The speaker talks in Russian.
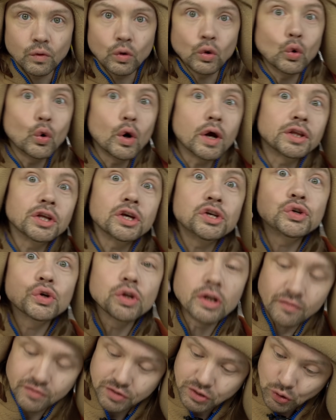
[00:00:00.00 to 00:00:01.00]
но это еще
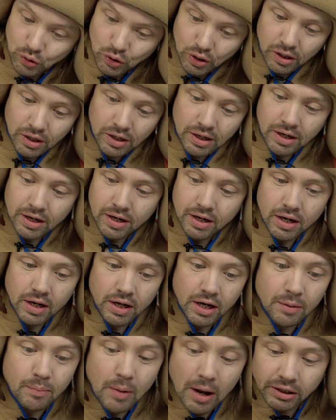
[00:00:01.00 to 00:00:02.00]
не все.
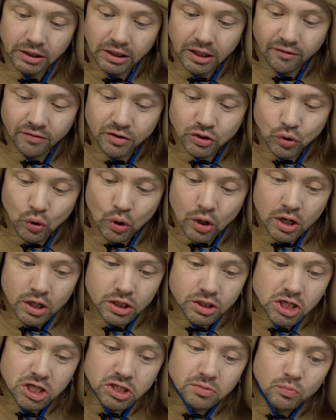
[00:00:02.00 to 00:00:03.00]
Ребята, я вижу
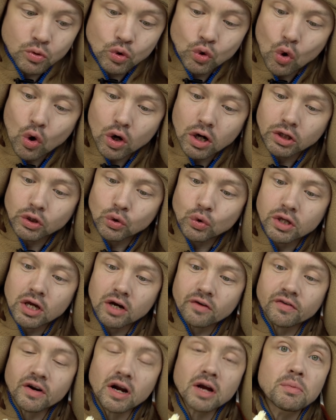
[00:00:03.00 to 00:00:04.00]
здесь много
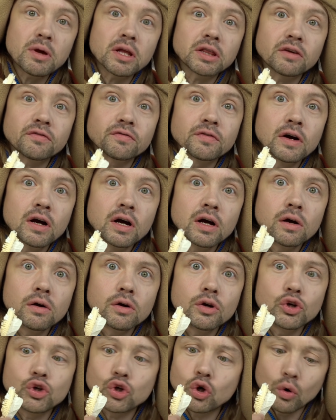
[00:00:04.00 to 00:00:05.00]
других фрагментов,
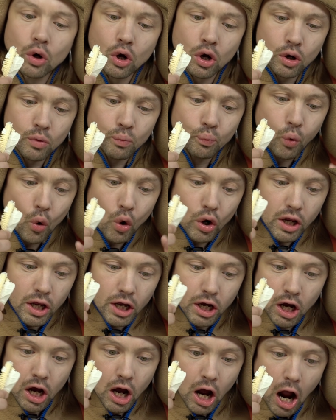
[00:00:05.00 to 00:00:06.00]
еще
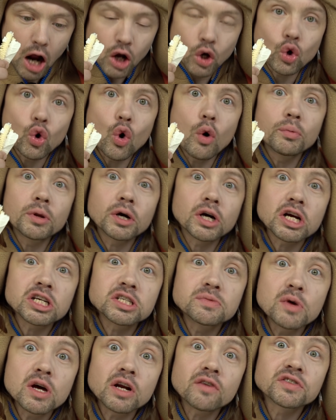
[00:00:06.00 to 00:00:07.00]
более огромных
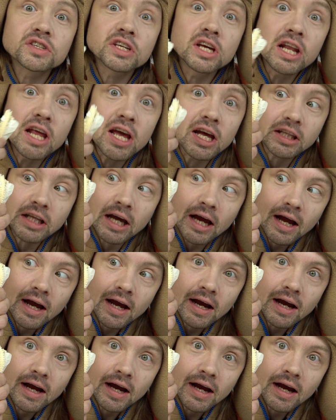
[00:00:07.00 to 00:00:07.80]
размеров скелета.